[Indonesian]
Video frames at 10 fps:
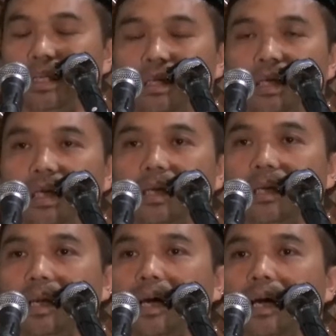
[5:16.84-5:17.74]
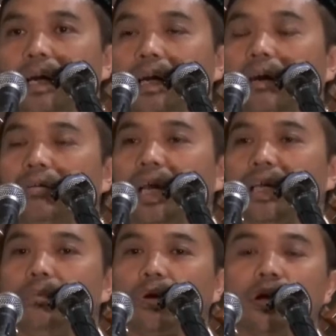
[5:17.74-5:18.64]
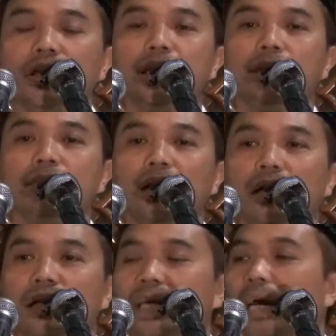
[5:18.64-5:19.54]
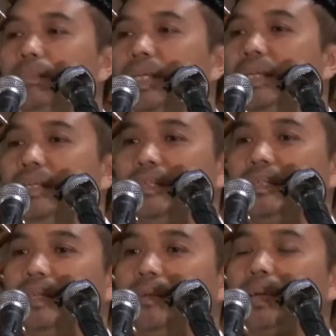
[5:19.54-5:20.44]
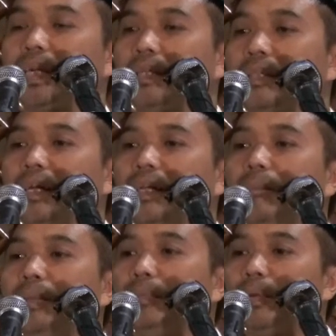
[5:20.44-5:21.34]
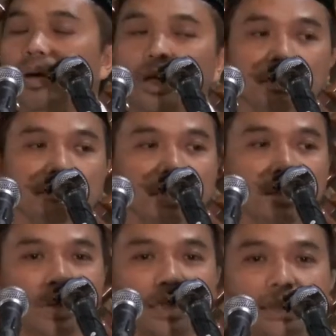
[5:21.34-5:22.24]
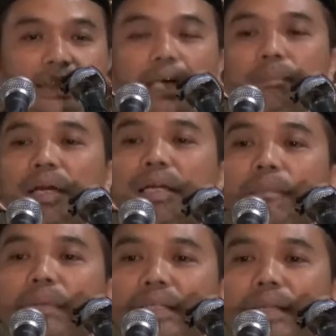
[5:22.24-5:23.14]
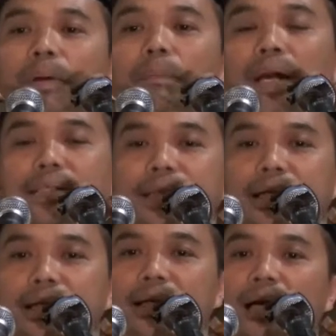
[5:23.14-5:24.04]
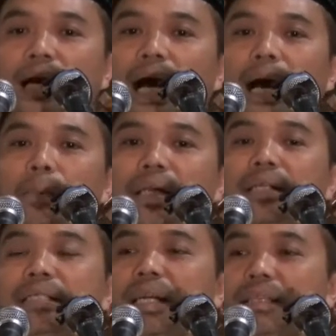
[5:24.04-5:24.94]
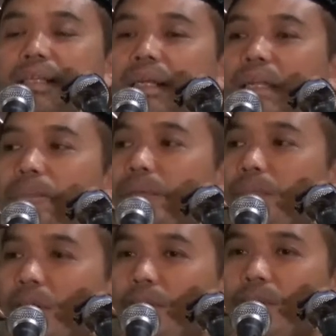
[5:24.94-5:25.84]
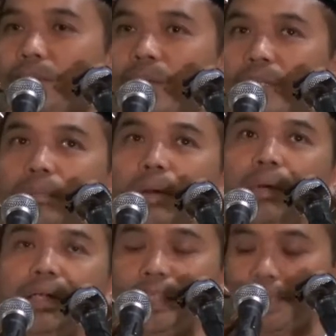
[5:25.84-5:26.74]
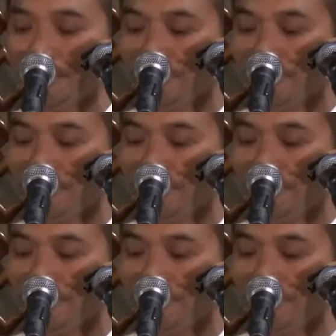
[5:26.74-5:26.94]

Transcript: illa qaula ibrahima li abihi ya, perkataan Nabi Ibrahim kepada siapa kepada bapaknya apa yang dikatakan Nabi Ibrahim kepada bapaknya